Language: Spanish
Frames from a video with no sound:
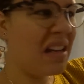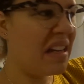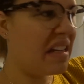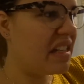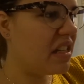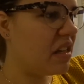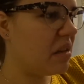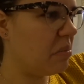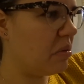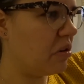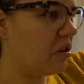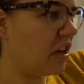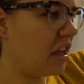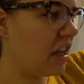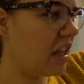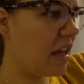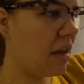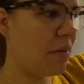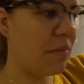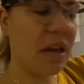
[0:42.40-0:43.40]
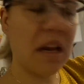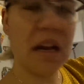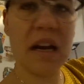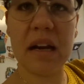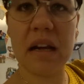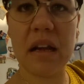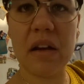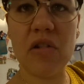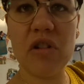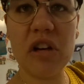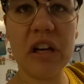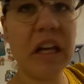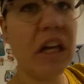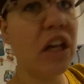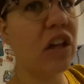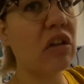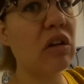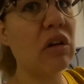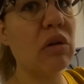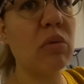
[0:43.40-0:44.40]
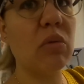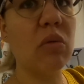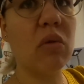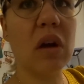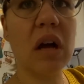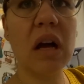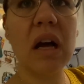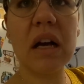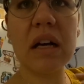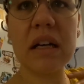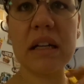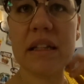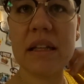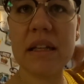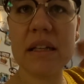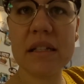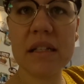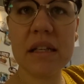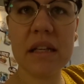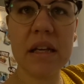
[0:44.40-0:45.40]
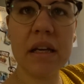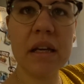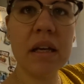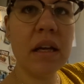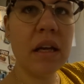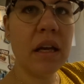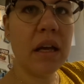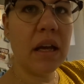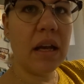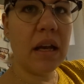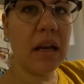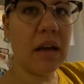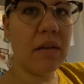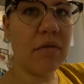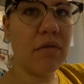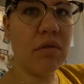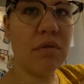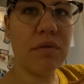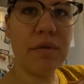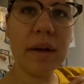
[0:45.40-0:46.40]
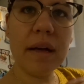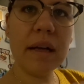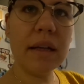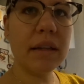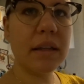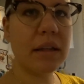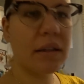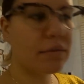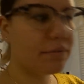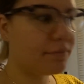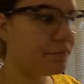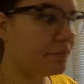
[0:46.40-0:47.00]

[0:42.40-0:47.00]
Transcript: Se pone allí a mirar a los niños, jugar, a quitarse la bufanda.